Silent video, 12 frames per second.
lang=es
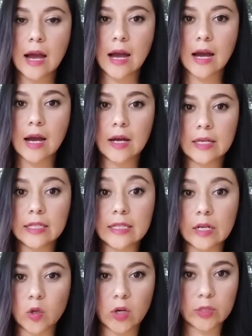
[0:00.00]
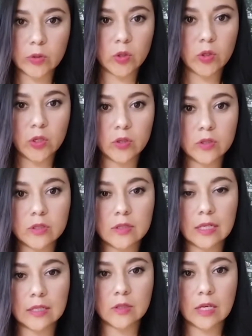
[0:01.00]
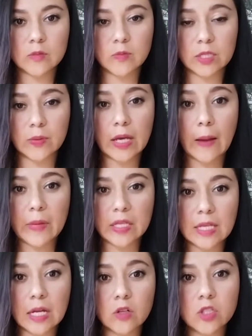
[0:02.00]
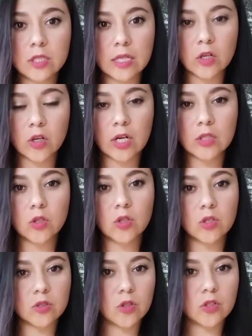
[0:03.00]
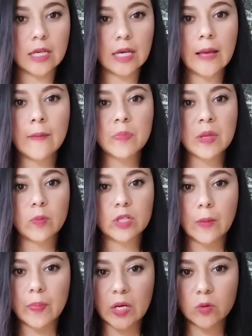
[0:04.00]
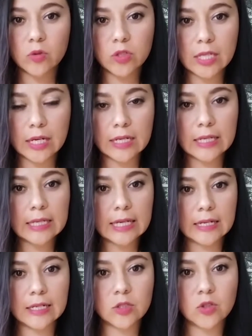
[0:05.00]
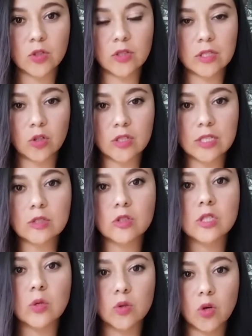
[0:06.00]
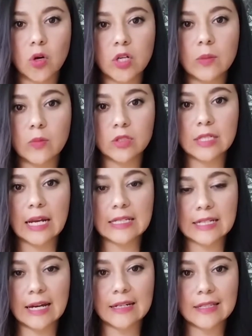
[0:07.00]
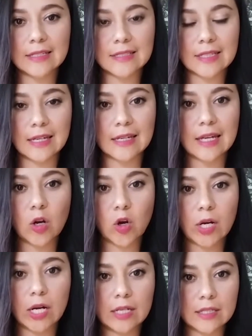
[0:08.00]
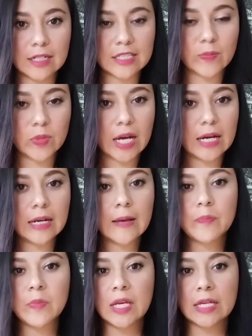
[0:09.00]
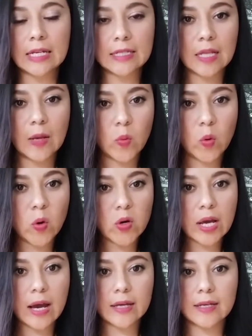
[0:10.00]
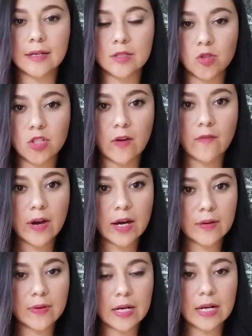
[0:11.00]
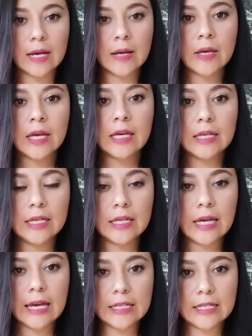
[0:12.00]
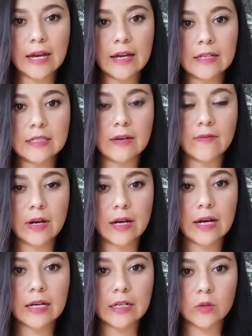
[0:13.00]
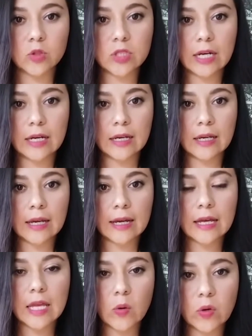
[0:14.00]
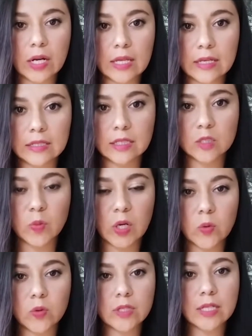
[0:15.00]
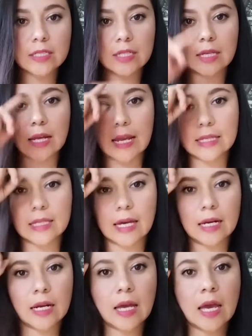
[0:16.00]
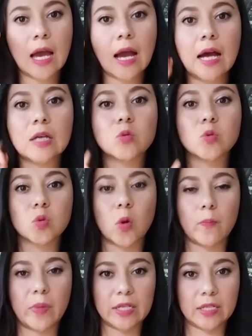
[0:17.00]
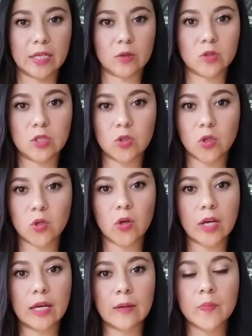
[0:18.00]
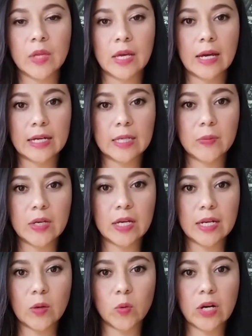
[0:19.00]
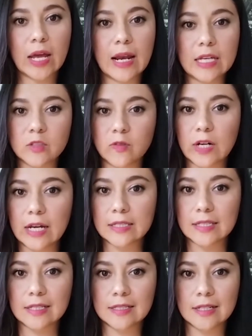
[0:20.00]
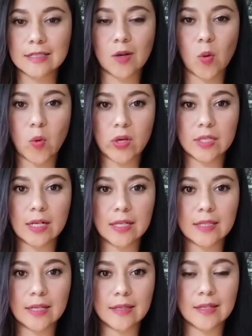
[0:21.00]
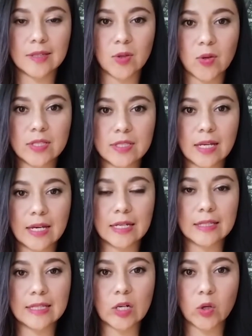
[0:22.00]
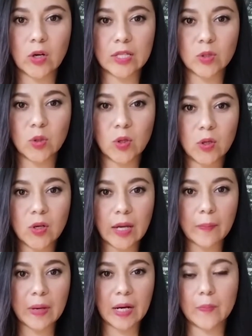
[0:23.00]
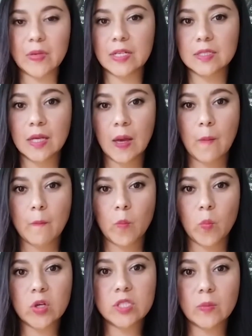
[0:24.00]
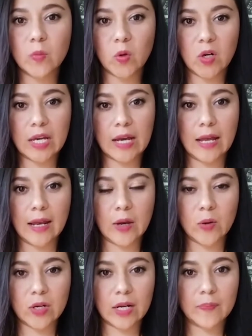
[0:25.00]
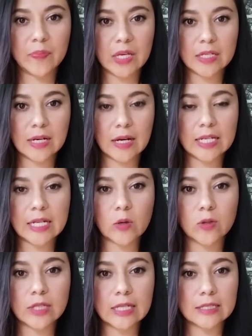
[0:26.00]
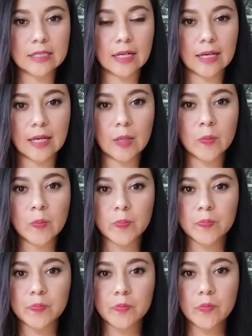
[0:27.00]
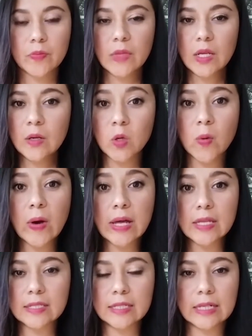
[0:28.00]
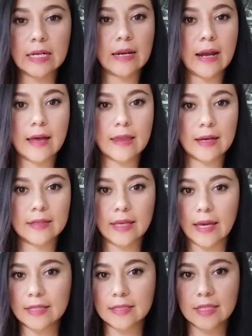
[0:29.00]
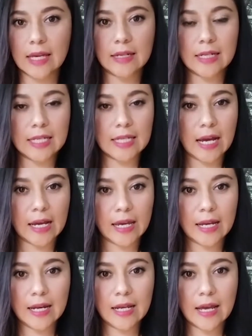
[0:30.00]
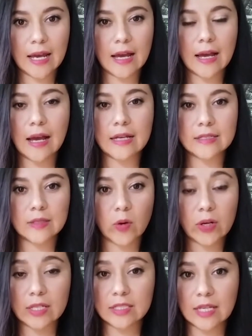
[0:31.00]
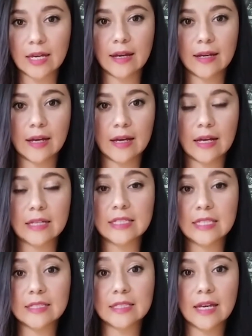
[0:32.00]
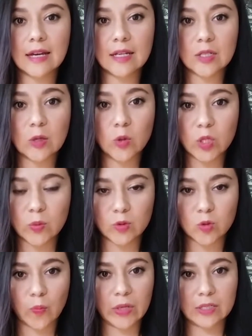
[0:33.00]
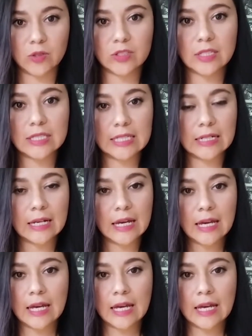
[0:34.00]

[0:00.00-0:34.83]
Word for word: a interrogatorios, específicamente a dos interrogatorios donde pues le preguntan quiénes son todos esos seudónimos de las cartas que logran interceptar, quién es la monja, quién es doña Bárbara, y ella se va a rehusar en cada una de estas preguntas a delatar a sus compañeros. Y yo creo que aquí viene una de las frases que se encuentran dentro de este interrogatorio que para mí es muy simbólica de Leona. Ella, ella contesta que no va a decir nada de este ni de aquel, aunque sea así sea el último suplicio, es decir,